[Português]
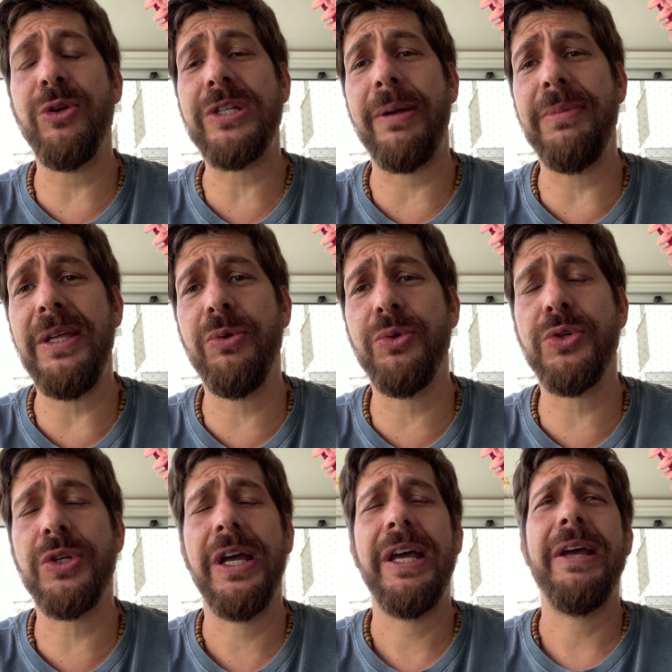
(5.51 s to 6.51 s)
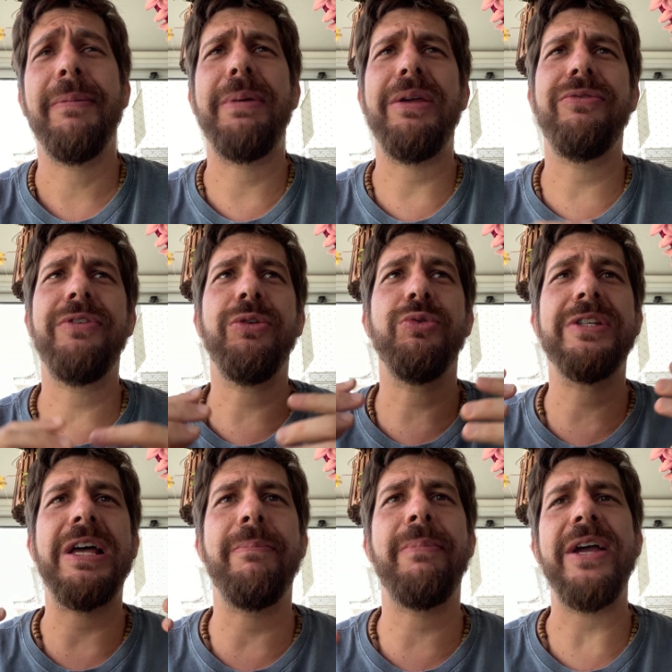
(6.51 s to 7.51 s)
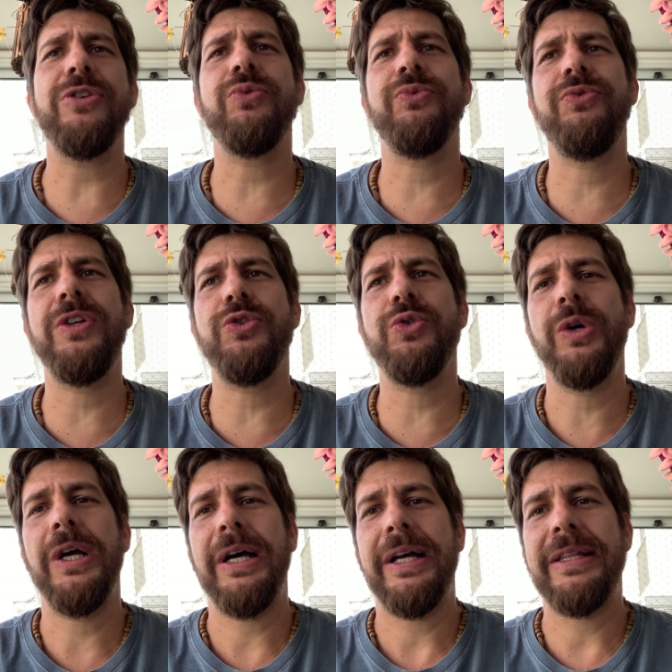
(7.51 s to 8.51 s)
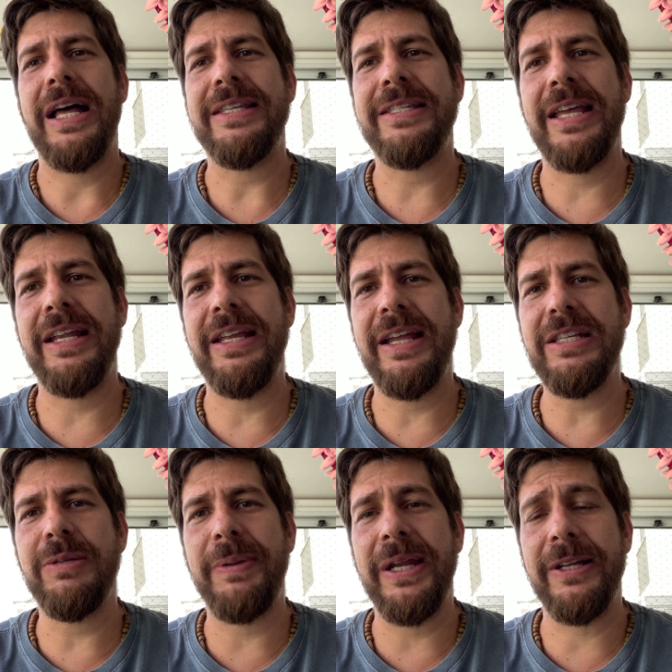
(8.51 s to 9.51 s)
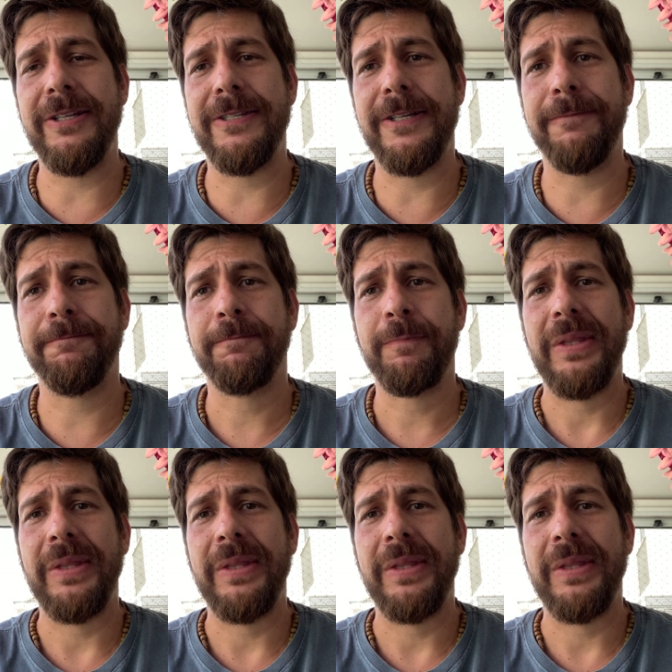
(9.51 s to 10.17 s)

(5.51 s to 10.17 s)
meus amigos, bem-vindos a mais um vídeo da série Esperança.